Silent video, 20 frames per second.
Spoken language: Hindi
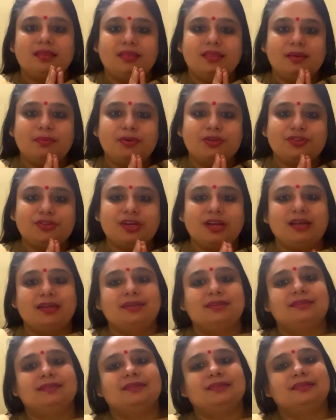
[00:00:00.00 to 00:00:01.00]
नमस्कार
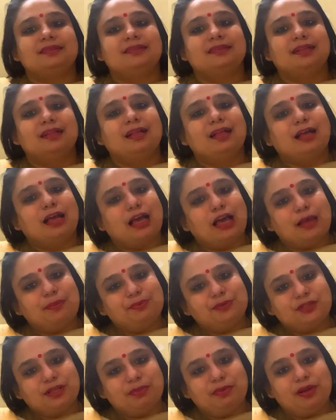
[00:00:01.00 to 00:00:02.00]

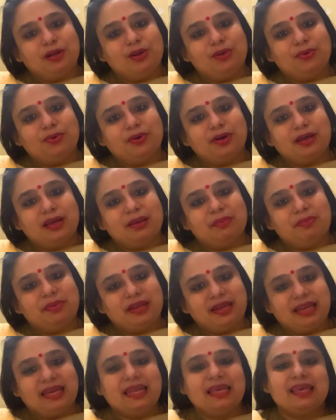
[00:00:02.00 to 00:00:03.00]
आप सभी लोगों का
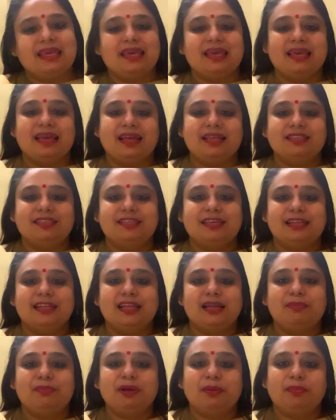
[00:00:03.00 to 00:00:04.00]
मेरे रेखी ज्ञान
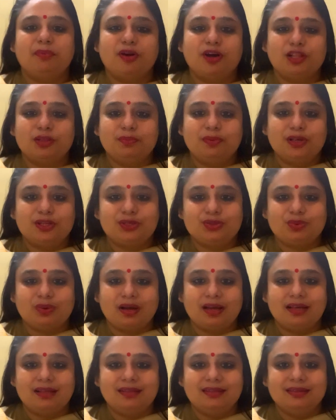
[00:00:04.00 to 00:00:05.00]
चैनल में बहुत बहुत
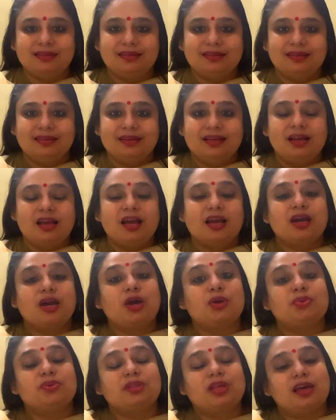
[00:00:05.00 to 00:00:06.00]
स्वागत
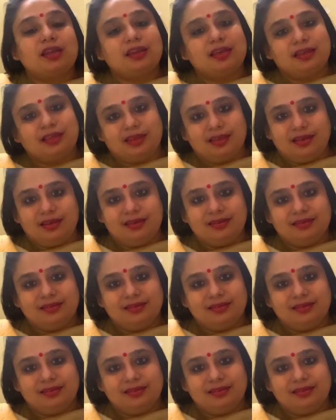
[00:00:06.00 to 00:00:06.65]
करुणा रेखी